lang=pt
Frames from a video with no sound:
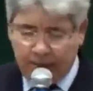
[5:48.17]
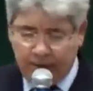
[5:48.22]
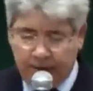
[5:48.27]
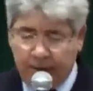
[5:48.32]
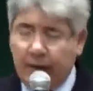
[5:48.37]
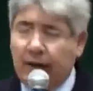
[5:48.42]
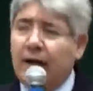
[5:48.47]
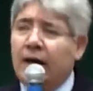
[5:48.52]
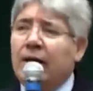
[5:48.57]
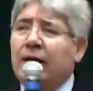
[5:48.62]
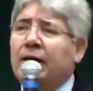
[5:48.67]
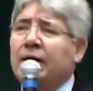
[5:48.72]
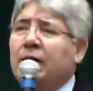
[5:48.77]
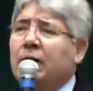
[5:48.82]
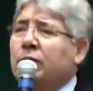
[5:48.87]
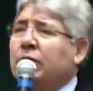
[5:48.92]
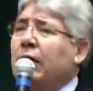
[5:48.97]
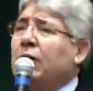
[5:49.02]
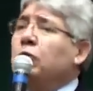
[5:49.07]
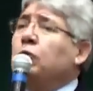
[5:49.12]
E ele
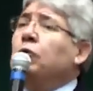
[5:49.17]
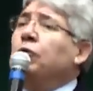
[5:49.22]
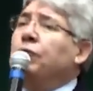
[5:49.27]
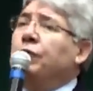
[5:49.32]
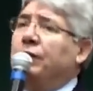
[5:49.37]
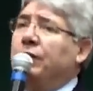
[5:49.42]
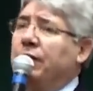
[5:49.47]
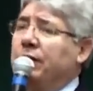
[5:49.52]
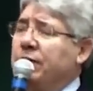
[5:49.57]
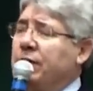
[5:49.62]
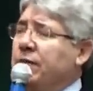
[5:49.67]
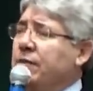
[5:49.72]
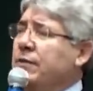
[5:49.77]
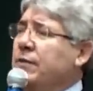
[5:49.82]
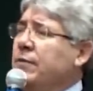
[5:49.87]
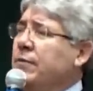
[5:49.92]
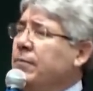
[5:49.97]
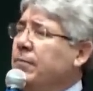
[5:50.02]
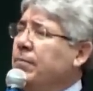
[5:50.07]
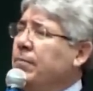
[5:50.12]
não tem
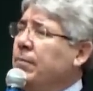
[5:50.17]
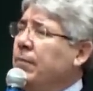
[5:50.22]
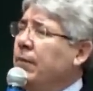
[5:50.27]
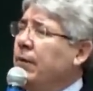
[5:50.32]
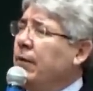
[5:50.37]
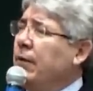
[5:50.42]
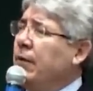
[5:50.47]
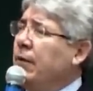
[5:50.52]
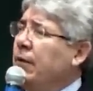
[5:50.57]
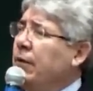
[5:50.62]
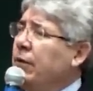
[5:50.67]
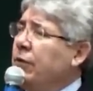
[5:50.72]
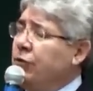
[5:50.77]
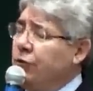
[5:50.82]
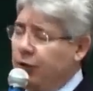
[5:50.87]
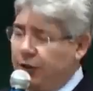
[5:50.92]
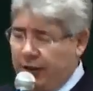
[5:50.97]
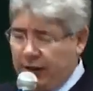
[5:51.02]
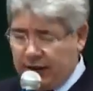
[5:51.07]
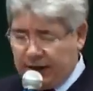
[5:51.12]
dúvidas
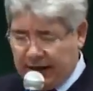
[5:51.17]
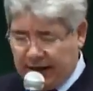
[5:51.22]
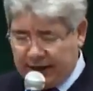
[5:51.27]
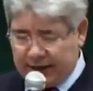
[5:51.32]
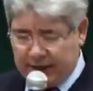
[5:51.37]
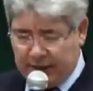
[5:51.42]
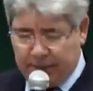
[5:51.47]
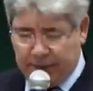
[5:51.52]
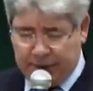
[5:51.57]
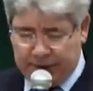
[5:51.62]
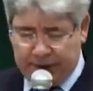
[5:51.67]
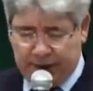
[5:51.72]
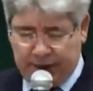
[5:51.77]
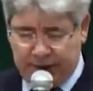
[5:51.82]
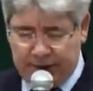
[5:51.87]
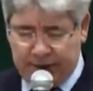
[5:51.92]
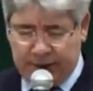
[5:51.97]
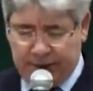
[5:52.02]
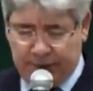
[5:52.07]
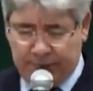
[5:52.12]
de que nessa
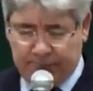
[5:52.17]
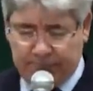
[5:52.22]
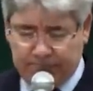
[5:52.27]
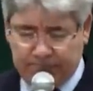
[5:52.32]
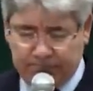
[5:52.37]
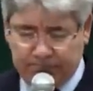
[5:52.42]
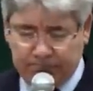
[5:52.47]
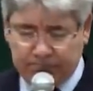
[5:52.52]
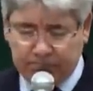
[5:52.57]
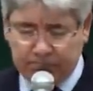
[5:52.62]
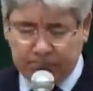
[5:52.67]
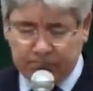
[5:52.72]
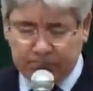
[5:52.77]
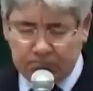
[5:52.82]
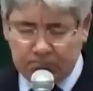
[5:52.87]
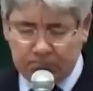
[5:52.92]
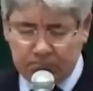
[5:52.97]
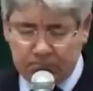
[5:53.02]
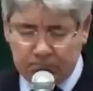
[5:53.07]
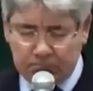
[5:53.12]
perseguição,
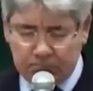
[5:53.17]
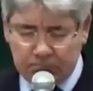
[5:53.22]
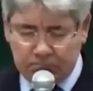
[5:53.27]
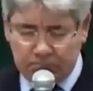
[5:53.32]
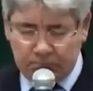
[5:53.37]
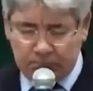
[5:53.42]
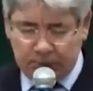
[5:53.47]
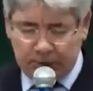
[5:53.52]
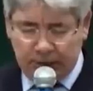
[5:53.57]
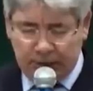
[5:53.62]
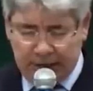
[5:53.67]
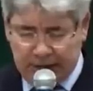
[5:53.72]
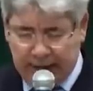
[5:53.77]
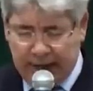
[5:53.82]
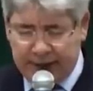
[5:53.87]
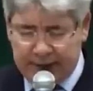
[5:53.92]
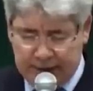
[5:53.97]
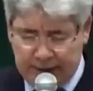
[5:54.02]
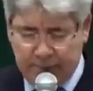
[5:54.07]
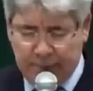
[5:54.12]

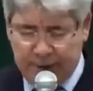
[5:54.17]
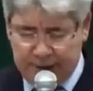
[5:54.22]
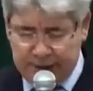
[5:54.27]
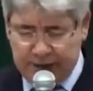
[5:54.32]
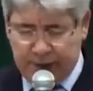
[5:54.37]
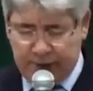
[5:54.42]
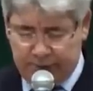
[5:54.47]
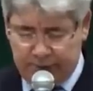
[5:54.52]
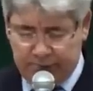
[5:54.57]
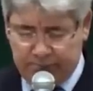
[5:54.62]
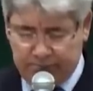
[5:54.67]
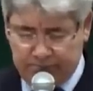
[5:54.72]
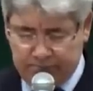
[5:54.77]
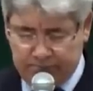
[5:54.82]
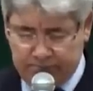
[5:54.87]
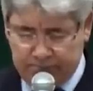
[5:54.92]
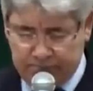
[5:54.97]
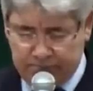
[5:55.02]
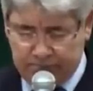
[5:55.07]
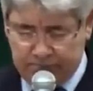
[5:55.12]
nessa prisão,
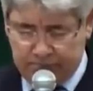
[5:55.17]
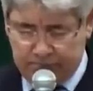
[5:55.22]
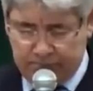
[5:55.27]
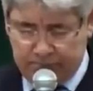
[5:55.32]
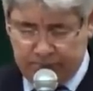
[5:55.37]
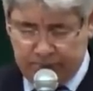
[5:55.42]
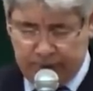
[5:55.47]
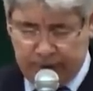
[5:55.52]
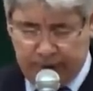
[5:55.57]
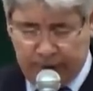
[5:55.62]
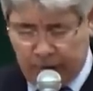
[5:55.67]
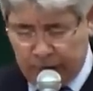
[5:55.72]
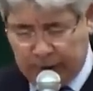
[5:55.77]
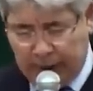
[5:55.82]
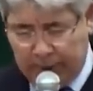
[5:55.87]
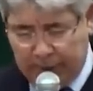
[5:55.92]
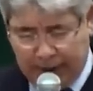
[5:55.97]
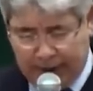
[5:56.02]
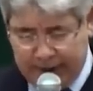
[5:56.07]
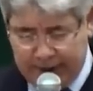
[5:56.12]
não
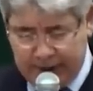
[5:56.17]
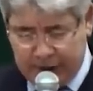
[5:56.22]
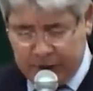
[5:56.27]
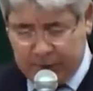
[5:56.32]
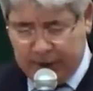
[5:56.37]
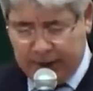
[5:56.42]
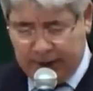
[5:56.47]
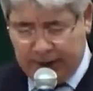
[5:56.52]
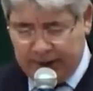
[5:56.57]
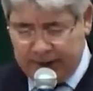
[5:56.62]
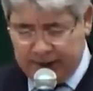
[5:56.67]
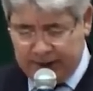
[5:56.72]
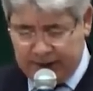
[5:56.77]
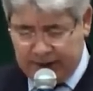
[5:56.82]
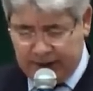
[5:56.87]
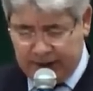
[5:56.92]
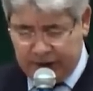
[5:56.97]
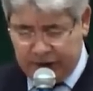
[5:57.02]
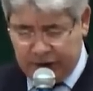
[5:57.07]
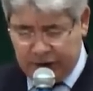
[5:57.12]
tem mais
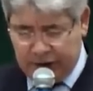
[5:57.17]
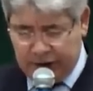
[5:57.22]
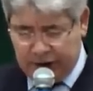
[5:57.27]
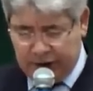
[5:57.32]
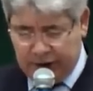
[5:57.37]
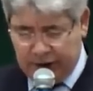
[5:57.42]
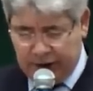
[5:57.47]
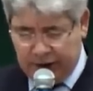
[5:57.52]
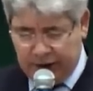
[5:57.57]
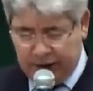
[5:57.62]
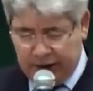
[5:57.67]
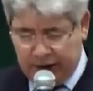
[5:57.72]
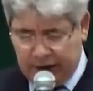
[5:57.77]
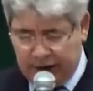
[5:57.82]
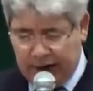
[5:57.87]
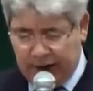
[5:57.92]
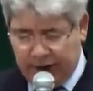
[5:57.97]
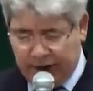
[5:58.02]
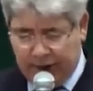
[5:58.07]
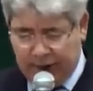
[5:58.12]
esperança de
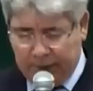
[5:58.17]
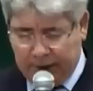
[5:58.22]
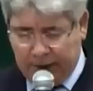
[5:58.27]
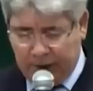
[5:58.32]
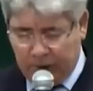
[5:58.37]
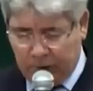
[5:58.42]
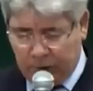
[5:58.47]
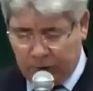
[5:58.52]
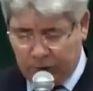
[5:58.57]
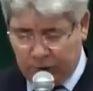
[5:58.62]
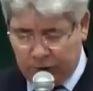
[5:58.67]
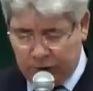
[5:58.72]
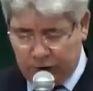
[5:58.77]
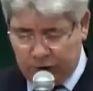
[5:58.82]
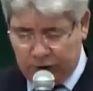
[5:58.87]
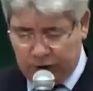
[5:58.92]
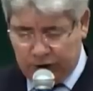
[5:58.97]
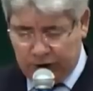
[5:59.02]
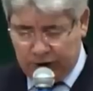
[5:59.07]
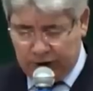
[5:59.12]
livramento,
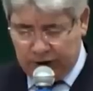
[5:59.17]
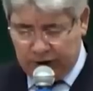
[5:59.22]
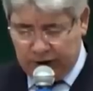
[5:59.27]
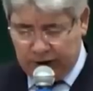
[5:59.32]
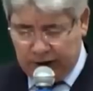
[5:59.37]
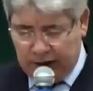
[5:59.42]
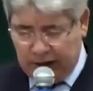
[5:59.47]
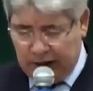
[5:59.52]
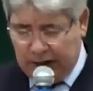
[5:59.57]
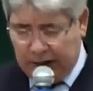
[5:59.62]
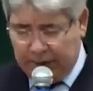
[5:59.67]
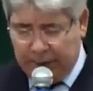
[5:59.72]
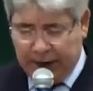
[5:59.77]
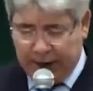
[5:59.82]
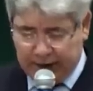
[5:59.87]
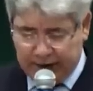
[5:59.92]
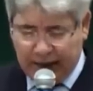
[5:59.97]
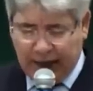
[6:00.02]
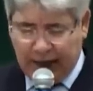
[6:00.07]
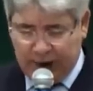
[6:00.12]
de
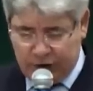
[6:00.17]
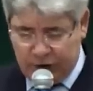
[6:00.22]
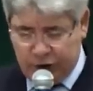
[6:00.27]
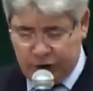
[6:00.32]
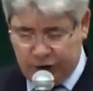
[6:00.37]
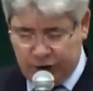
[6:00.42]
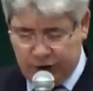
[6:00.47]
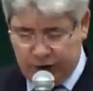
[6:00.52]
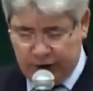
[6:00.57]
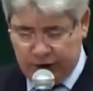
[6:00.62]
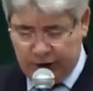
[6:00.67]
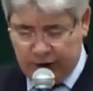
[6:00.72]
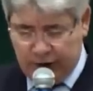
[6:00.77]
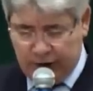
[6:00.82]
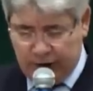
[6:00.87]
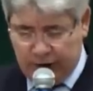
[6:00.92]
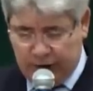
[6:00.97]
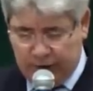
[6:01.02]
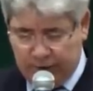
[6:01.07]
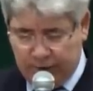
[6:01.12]
liberdade,
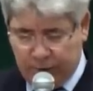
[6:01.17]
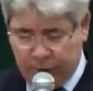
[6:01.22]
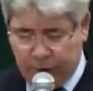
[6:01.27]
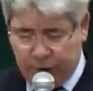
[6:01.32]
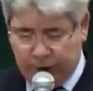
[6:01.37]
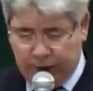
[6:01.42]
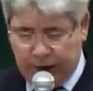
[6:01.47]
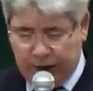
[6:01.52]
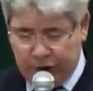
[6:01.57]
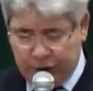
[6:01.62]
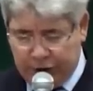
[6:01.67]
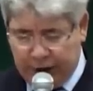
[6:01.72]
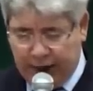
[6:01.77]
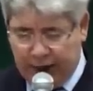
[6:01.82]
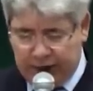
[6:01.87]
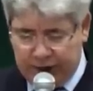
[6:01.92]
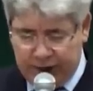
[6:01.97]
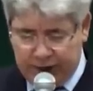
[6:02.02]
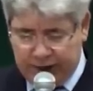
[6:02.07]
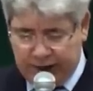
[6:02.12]
porque ele
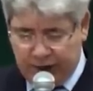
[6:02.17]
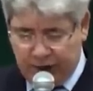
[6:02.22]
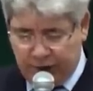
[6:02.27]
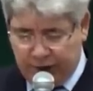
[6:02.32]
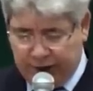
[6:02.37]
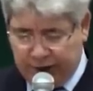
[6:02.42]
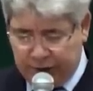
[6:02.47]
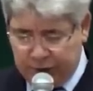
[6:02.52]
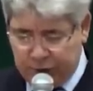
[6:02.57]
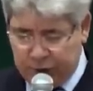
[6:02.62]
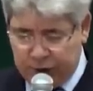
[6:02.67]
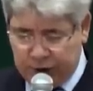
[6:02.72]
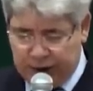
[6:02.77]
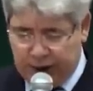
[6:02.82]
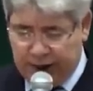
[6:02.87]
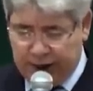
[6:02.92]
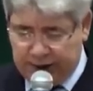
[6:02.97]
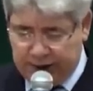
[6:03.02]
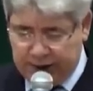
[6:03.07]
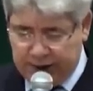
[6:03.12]
chega a dizer no verso
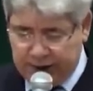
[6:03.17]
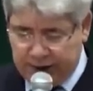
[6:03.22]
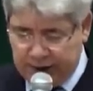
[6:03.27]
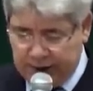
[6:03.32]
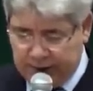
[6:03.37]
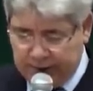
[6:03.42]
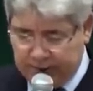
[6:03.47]
6: